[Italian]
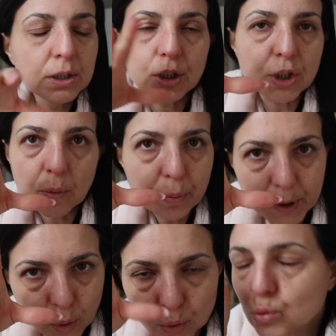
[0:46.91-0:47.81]
diciamo
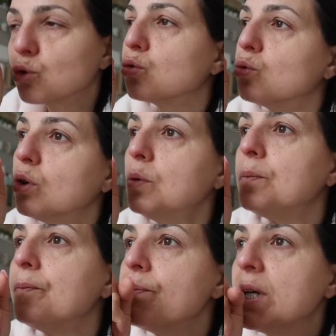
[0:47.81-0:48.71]
per conto
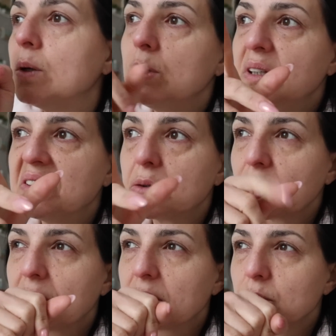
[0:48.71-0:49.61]
suo quindi è
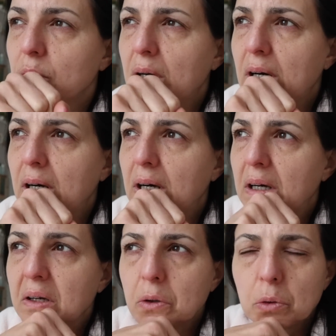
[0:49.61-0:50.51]
tornato
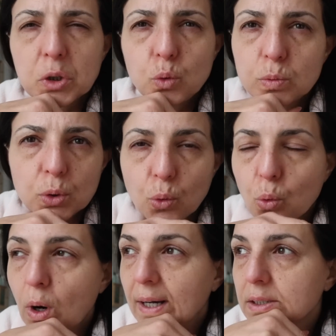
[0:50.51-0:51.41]
alle 2 meno un
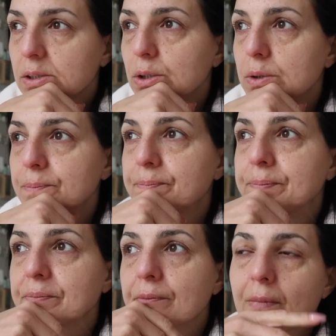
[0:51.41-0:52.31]

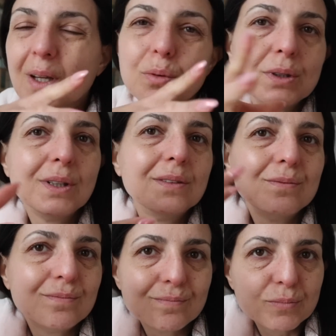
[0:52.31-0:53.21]
quarto quindi
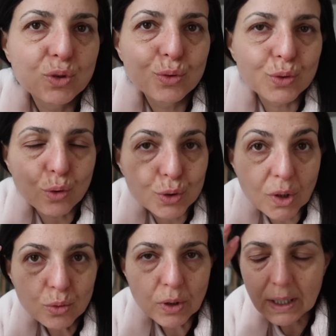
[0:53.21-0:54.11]
giusto l'ho
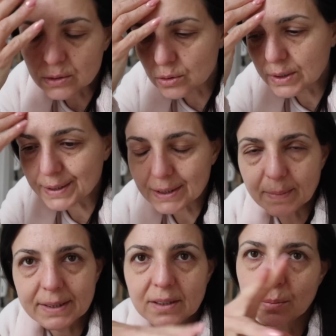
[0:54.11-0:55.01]
salutato e
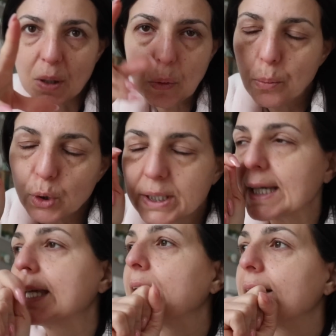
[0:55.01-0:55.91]
stamattina abbiamo un po'
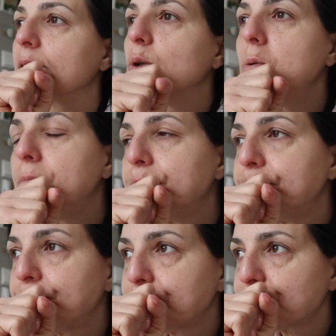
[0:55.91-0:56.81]
chiacchierato
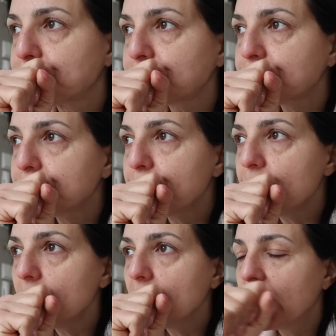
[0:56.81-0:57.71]

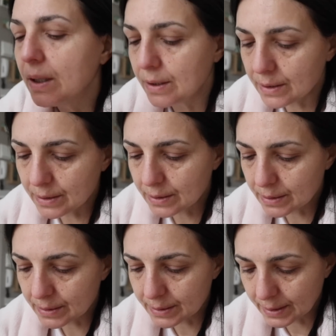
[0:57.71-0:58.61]

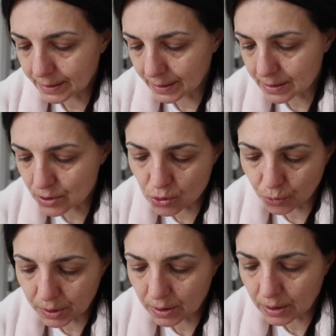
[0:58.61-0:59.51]
e adesso
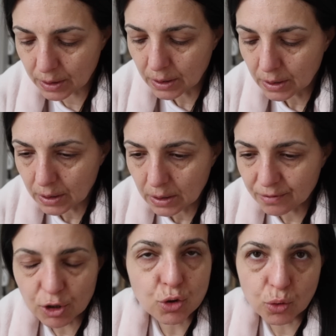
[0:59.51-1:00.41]
quindi faccio